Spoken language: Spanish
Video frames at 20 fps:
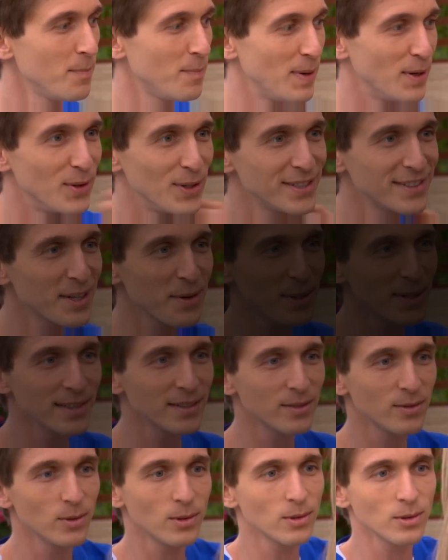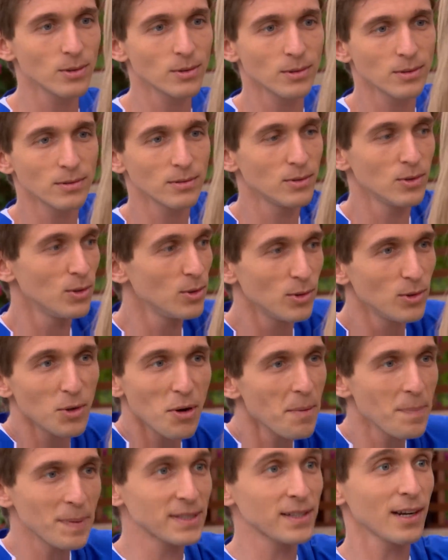Pero esta vez no, no, no,
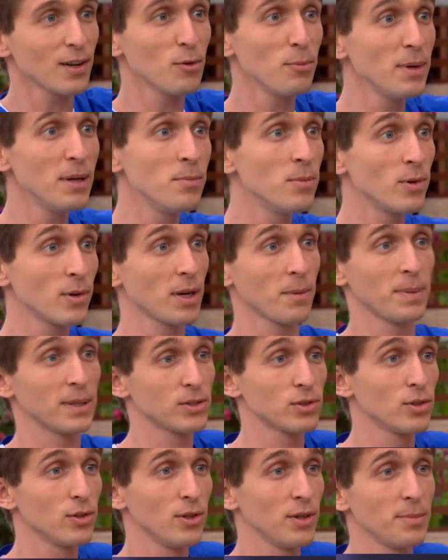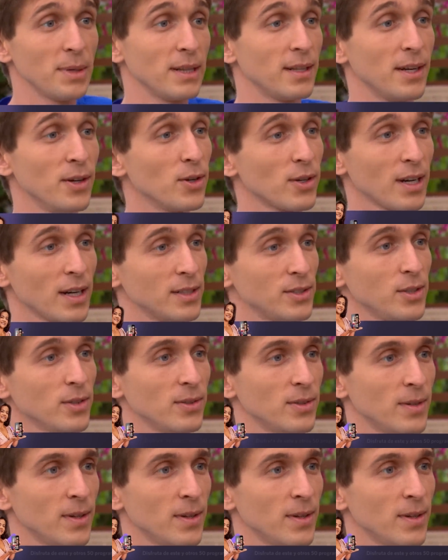va a pasar lo mismo que pasó en mi anterior relación.